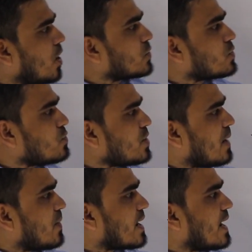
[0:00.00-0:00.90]
অতটুকুই
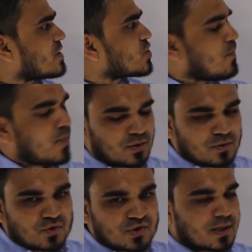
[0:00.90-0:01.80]
আমার কাজ
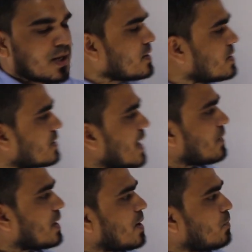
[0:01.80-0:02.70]
সম্পাদন করছে কিন্তু
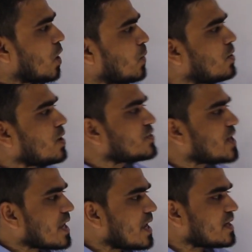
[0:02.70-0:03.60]
এখন আমরা বলবো
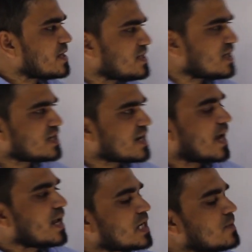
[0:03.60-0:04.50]
যে এই ইঞ্জিনটা
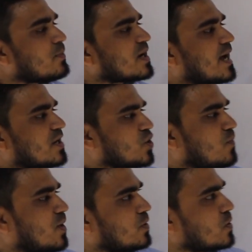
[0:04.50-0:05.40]
কিভাবে কাজ
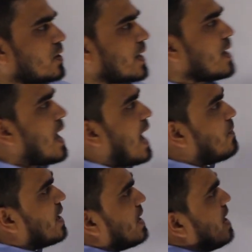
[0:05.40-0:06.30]
সম্পাদন করে
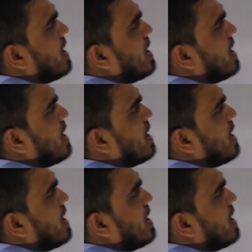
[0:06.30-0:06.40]
আমার